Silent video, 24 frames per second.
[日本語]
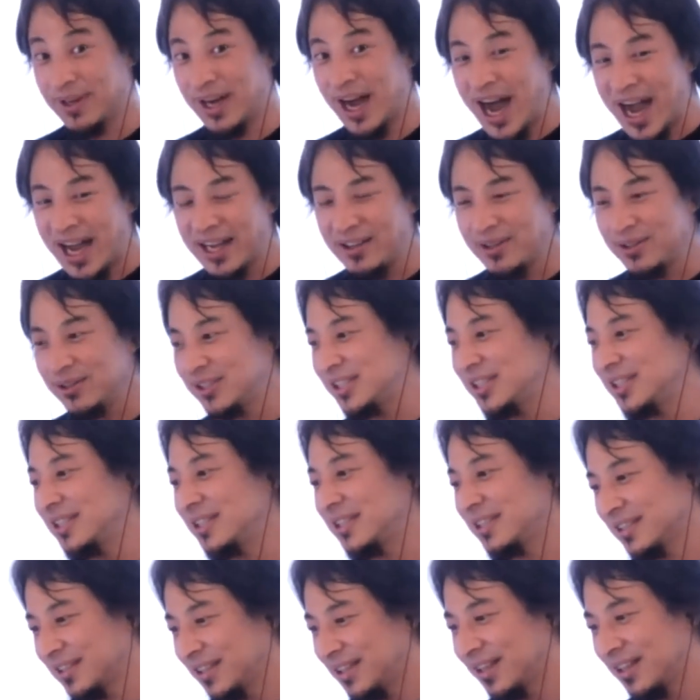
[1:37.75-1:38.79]
ああいう地
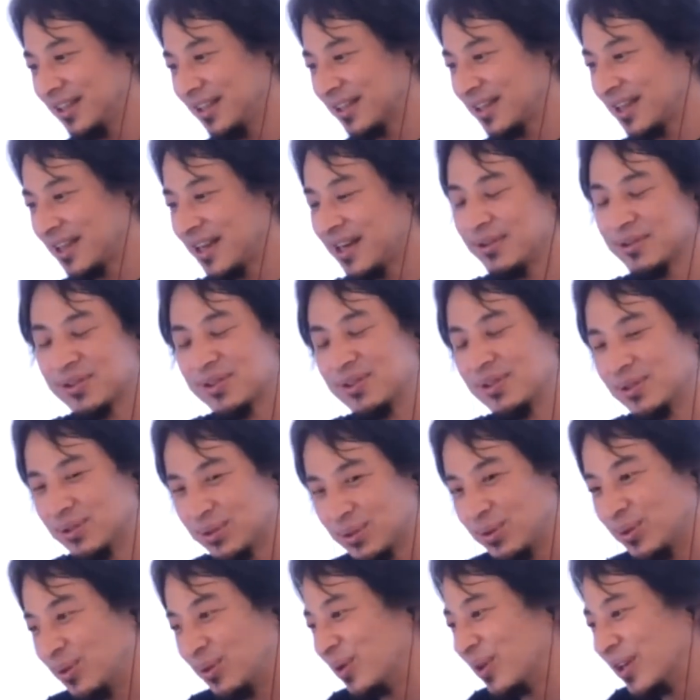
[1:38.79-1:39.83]
域で怪我をする
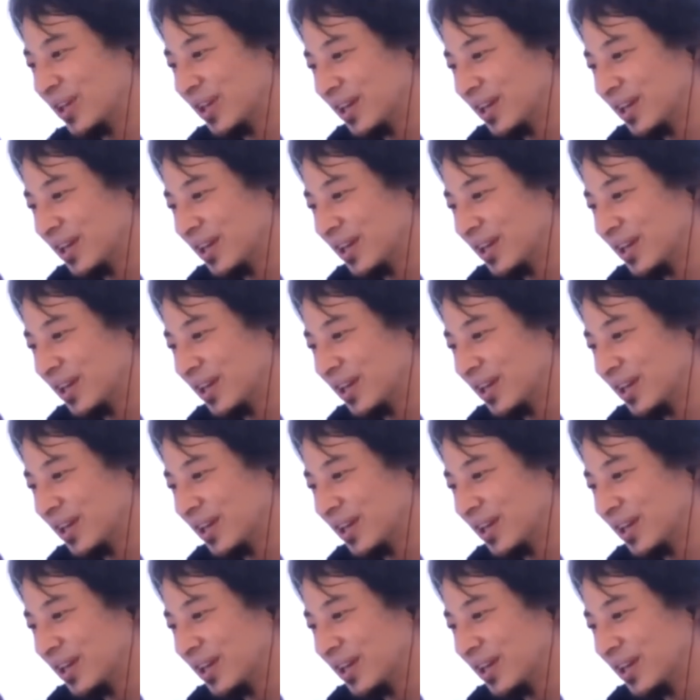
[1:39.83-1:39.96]
と、